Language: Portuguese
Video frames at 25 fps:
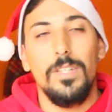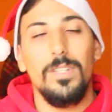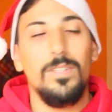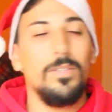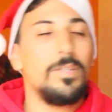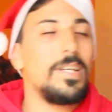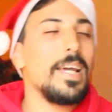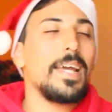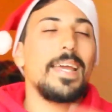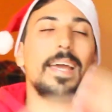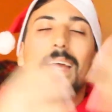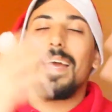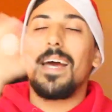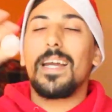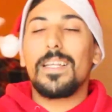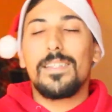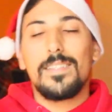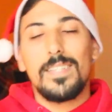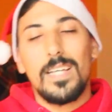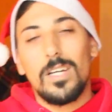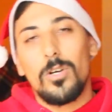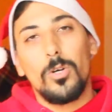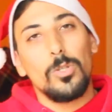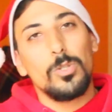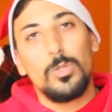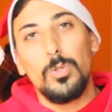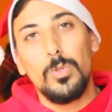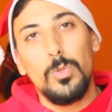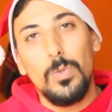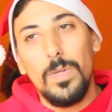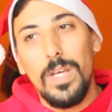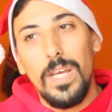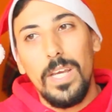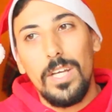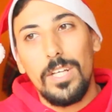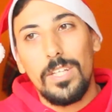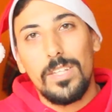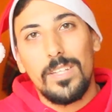E o que é que eu quero dizer com
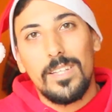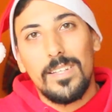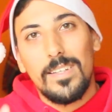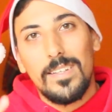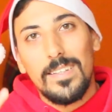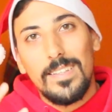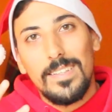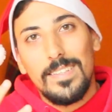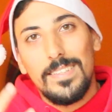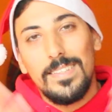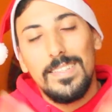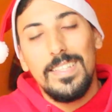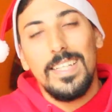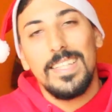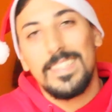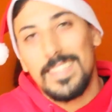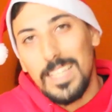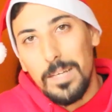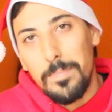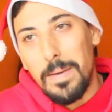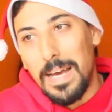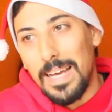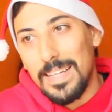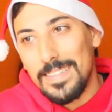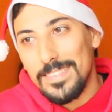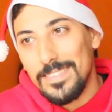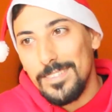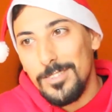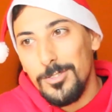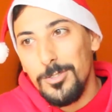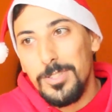tudo isto? na CBAN.